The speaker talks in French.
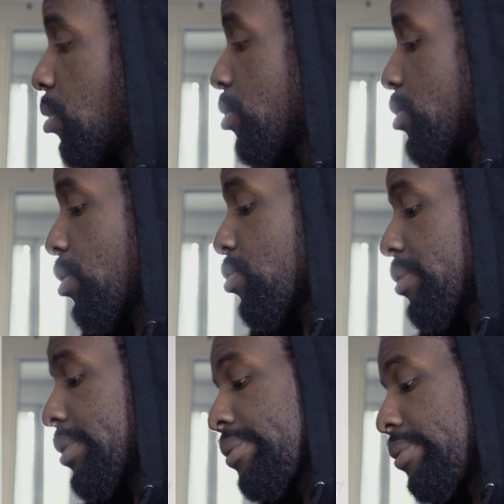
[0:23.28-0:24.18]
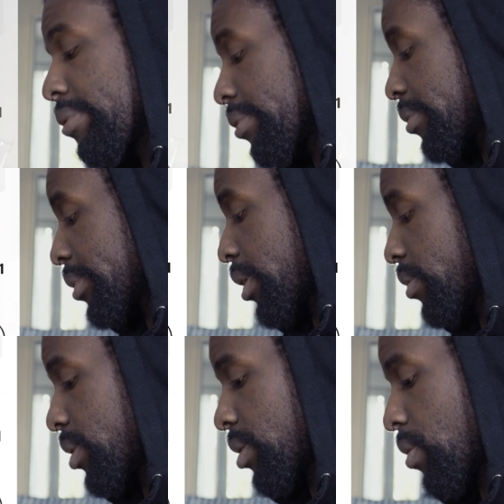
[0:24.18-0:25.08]
euh, c'est un truc qui coûte entre
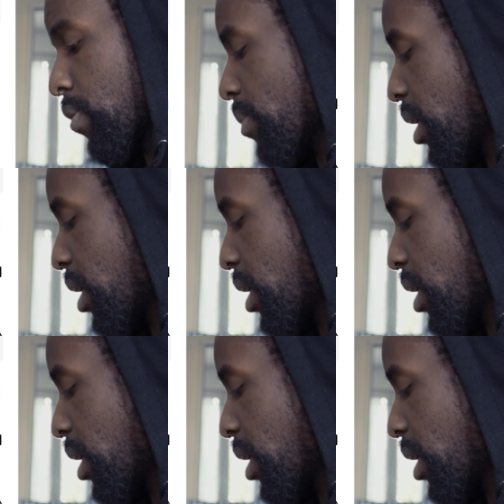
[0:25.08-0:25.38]
40 et 50